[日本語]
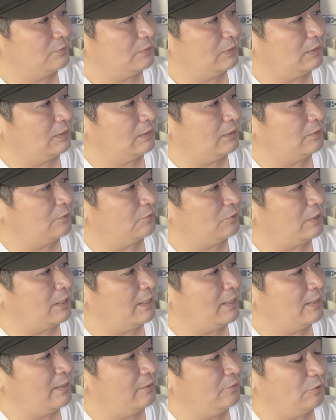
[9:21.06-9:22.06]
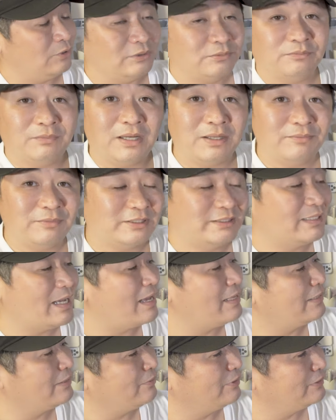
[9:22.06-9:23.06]
えー、これ、これ前間違
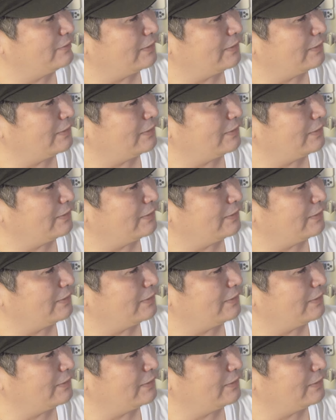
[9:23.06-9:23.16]
えてま